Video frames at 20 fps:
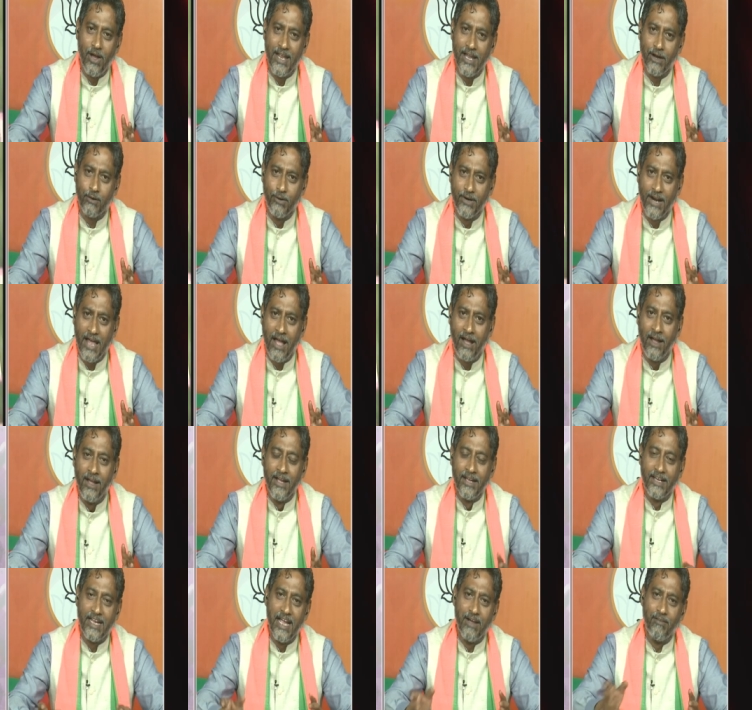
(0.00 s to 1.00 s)
వేయకుండా
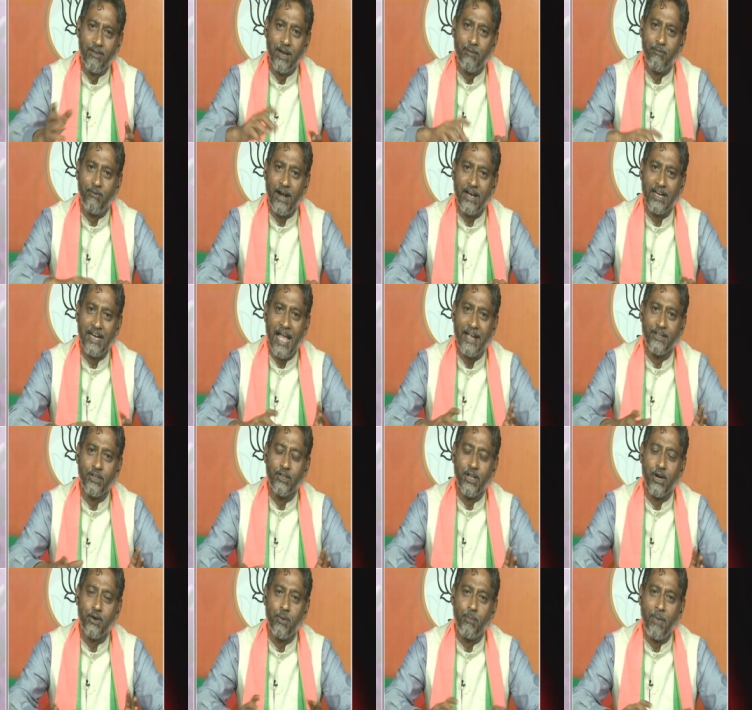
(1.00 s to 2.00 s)
కేవలం వాటిని ఐదు
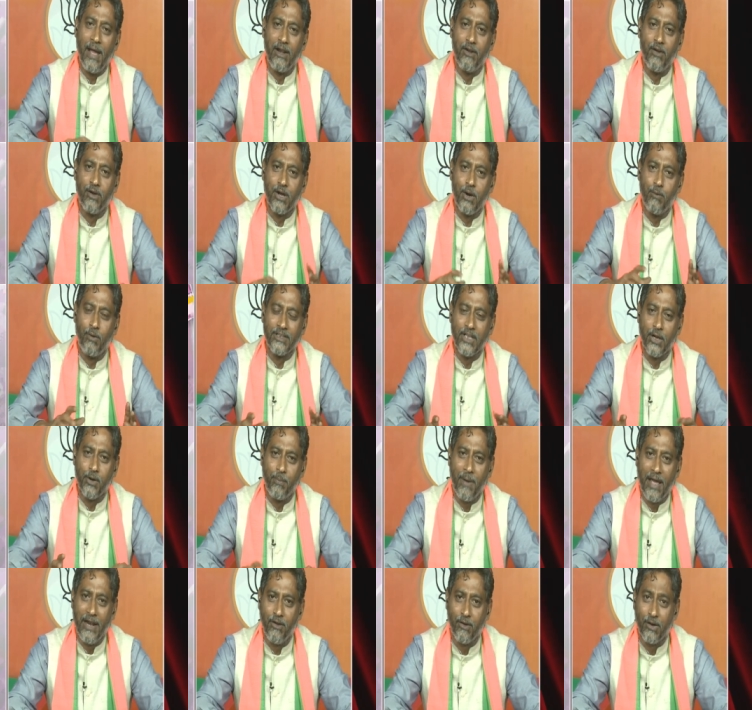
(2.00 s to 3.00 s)
వందల రూపాయలలోకి వంద
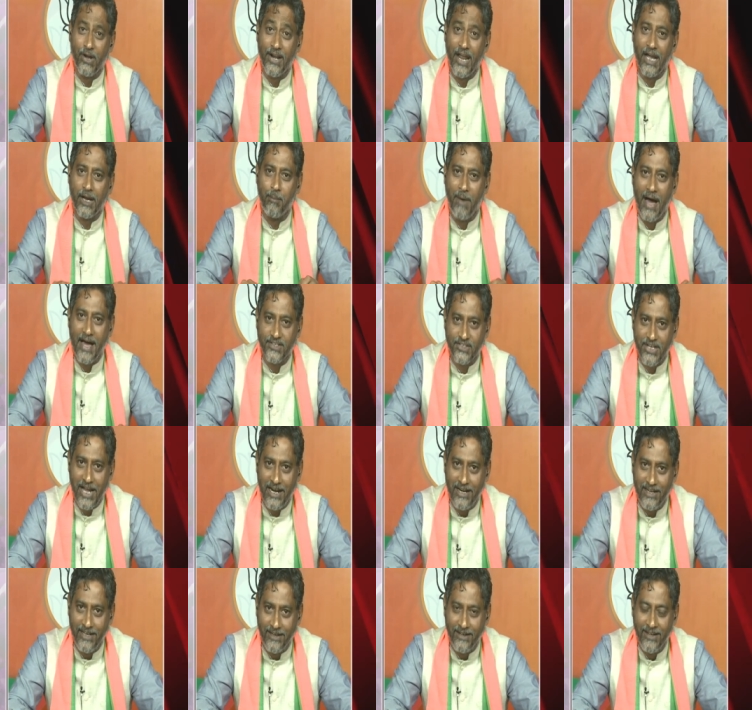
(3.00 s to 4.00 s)
రూపాయలలోకి నాకు
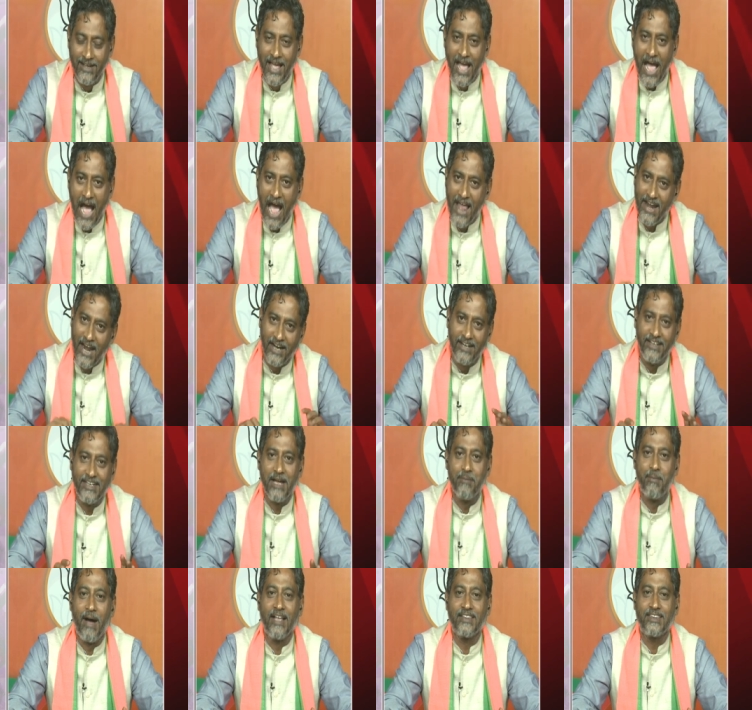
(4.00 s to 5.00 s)
మార్చాలి అని అంటే
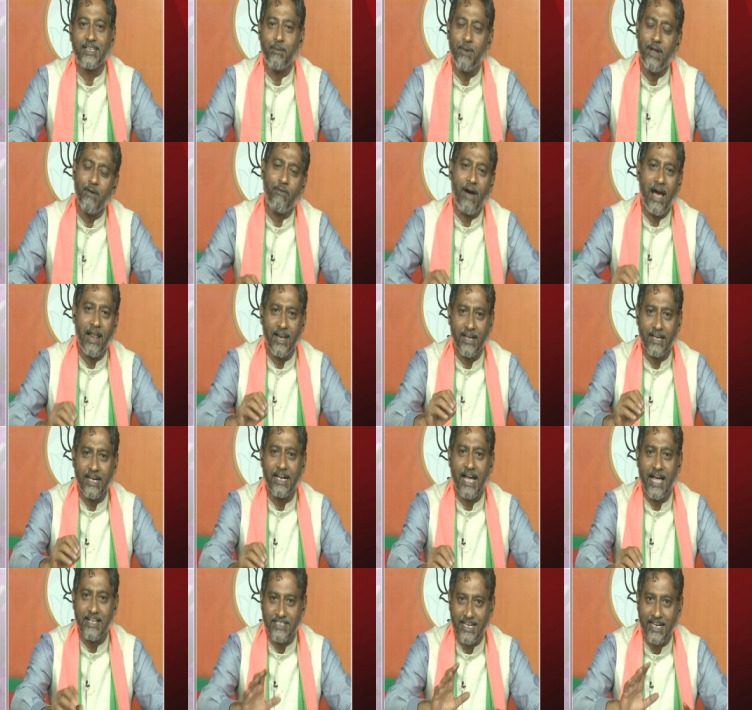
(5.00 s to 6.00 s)
మాత్రమే వాళ్ళకి
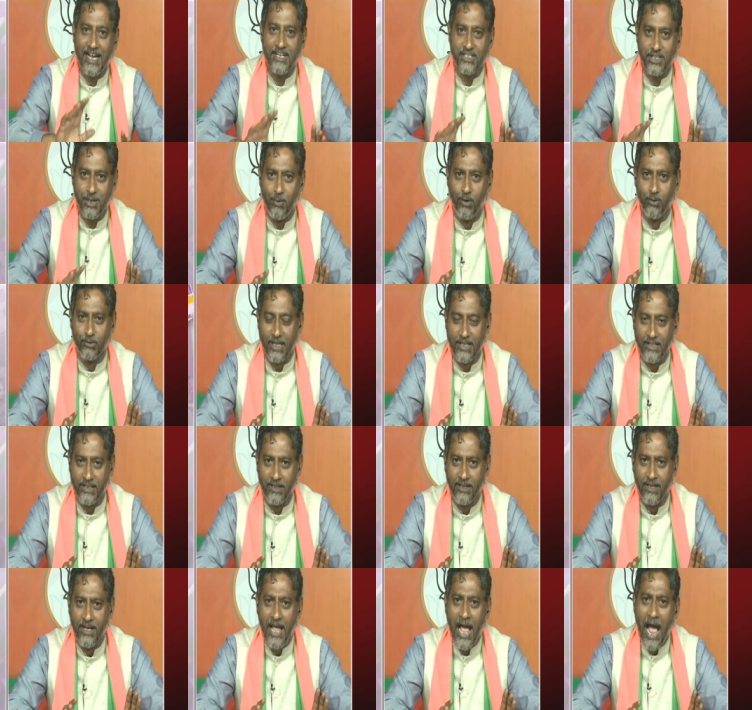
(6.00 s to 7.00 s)
కాస్త కష్టమవుతుంది
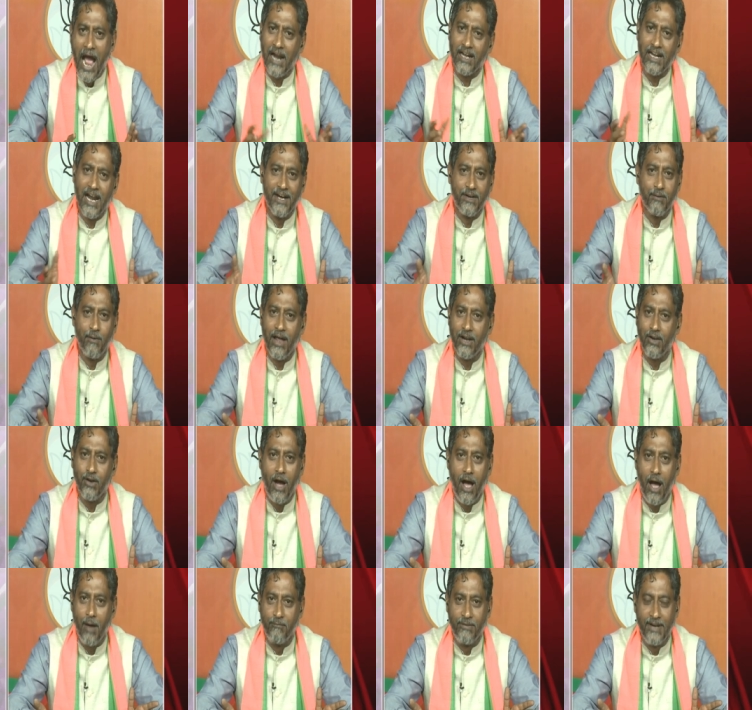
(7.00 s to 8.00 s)
అట్లాంటి వాళ్ళు
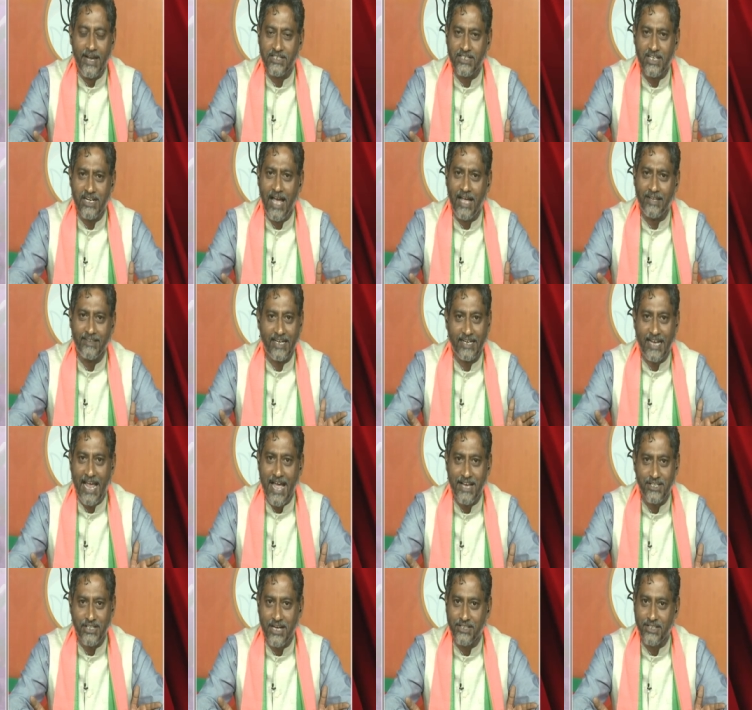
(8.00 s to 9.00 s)
ఆబ్వియస్లీ అంత
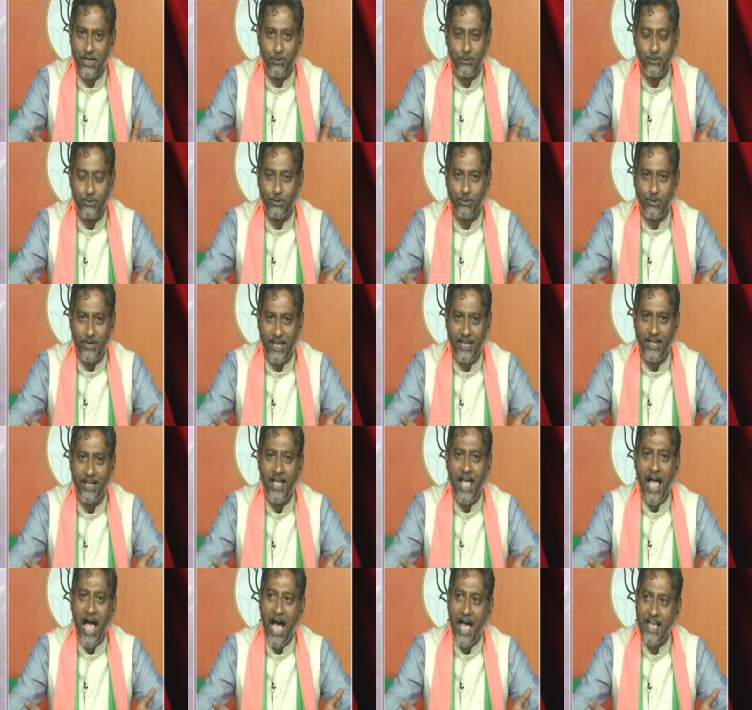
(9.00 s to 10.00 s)
క్యాష్ అసలు ఉంచుకునే
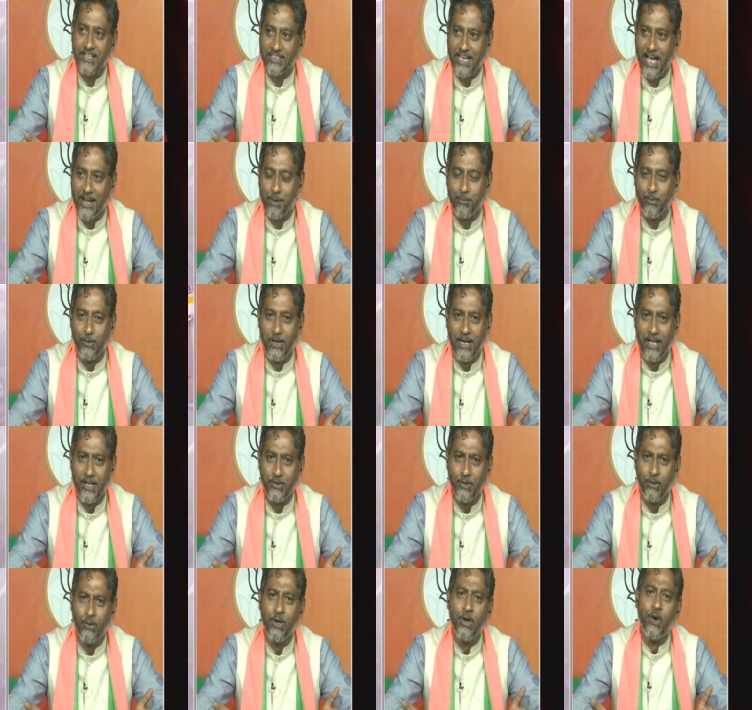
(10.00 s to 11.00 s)
ఆస్కారము
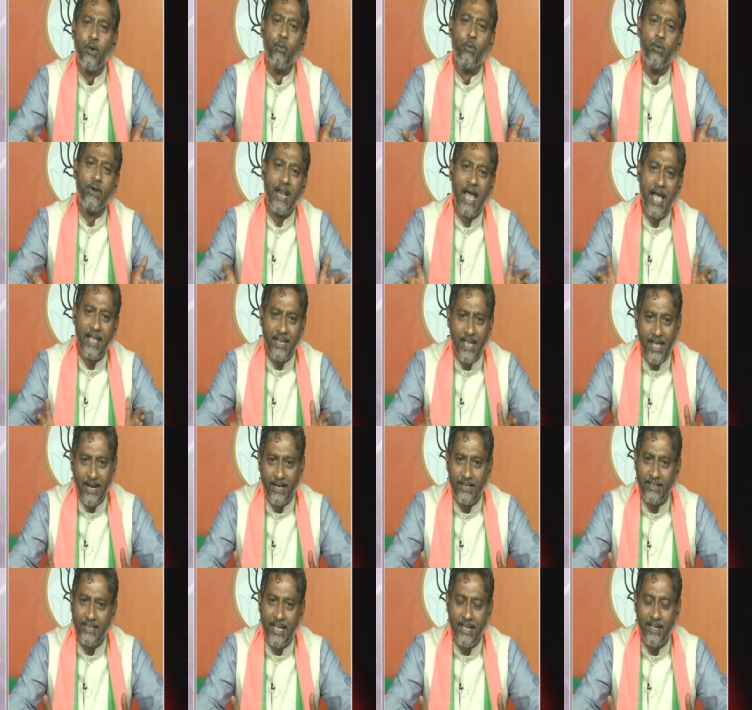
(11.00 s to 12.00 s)
లేదు ఉన్నాయి అని
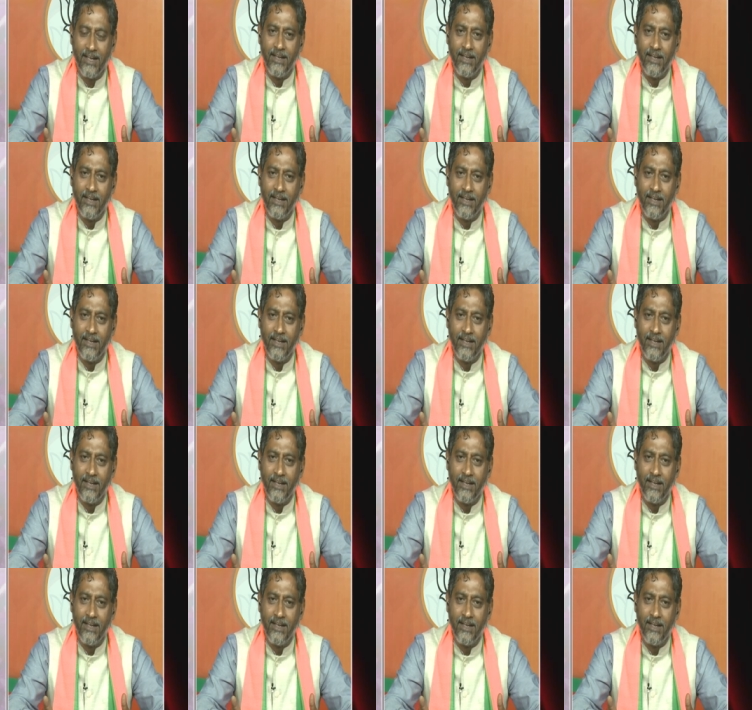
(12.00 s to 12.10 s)
అంటే